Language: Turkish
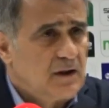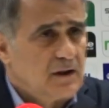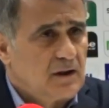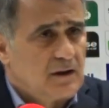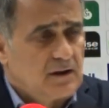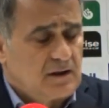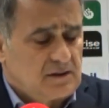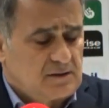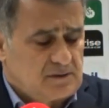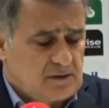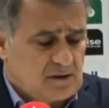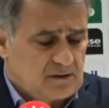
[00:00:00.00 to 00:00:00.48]

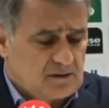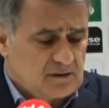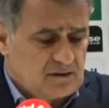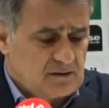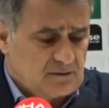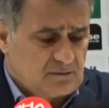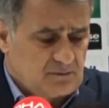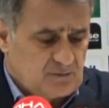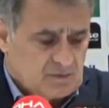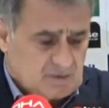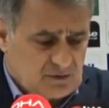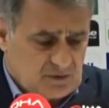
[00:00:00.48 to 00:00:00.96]

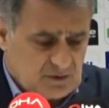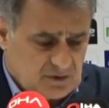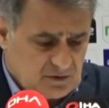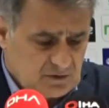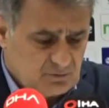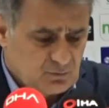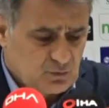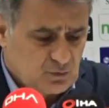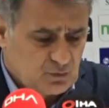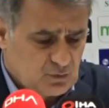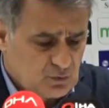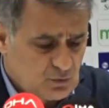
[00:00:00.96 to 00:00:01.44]
Kazandığımız
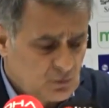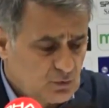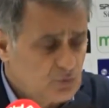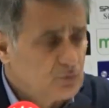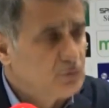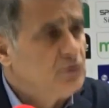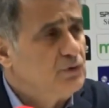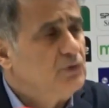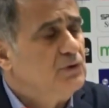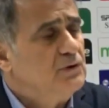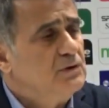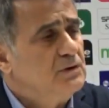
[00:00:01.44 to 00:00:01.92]
için
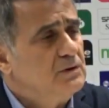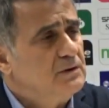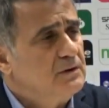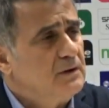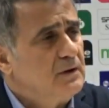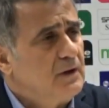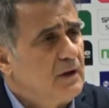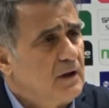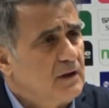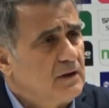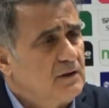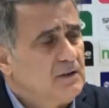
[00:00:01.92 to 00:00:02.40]
mutluyuz.
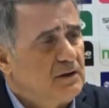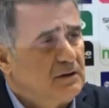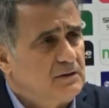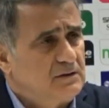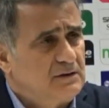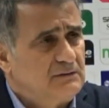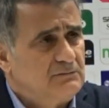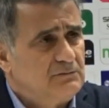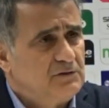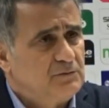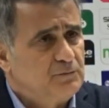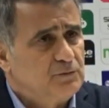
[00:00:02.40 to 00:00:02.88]
Hak
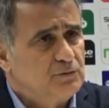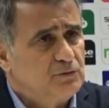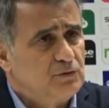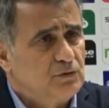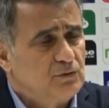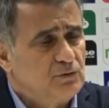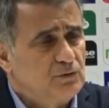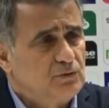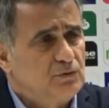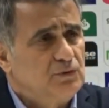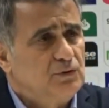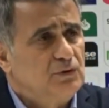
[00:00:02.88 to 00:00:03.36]
ettiğimiz bir
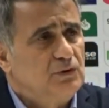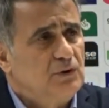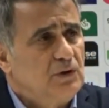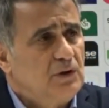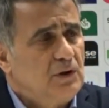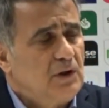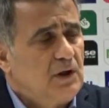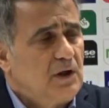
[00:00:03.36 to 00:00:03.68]
sonuç.